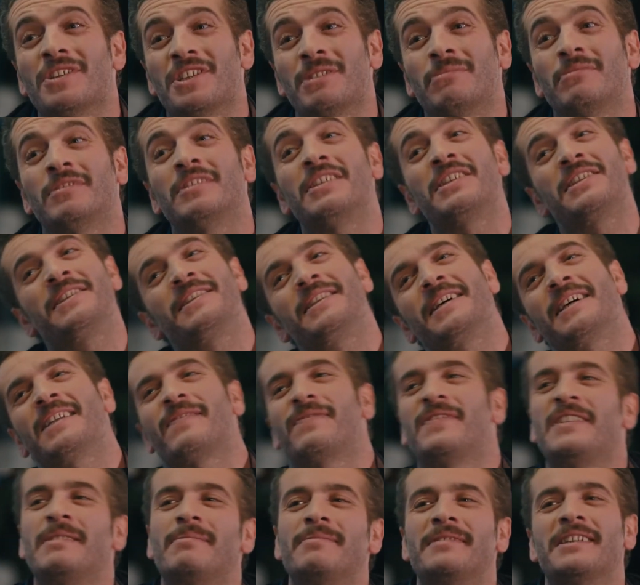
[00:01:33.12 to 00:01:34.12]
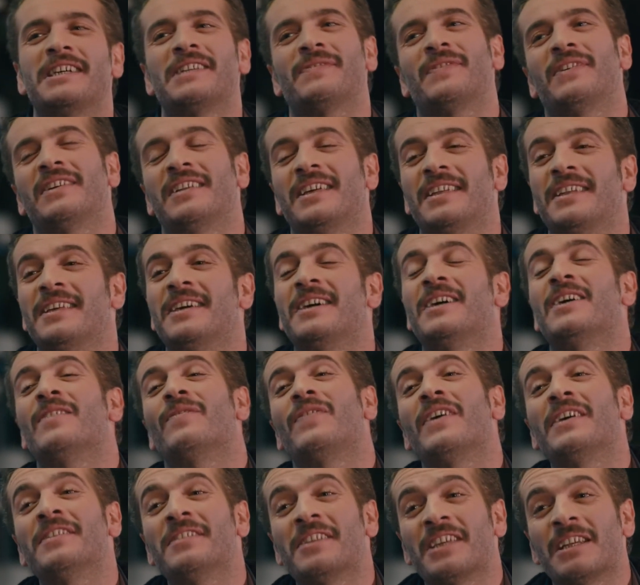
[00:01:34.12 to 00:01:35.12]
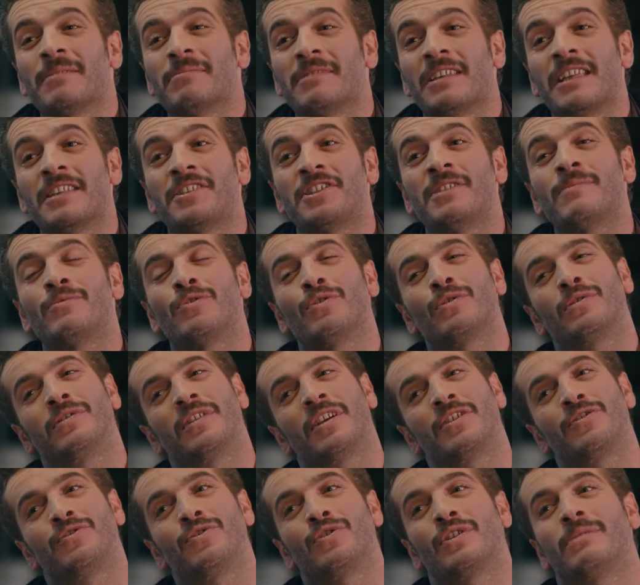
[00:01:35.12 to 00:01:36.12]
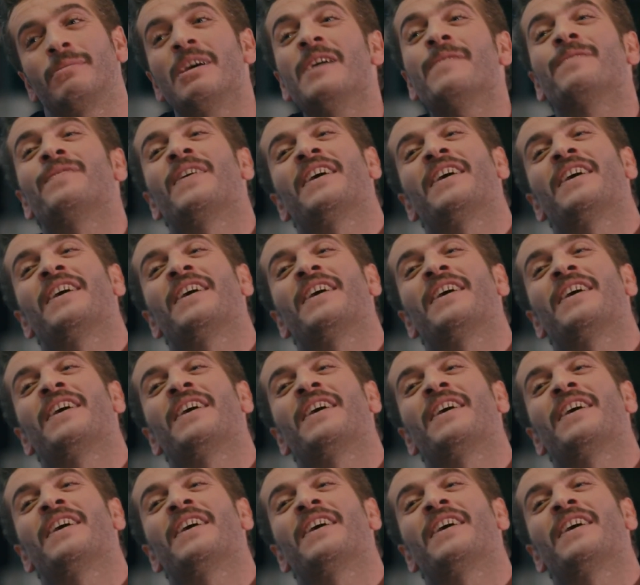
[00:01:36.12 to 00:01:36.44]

ve şimdi diziler, filmler falan. Fanlarımla iletişim sorunu yaşıyorum. Hep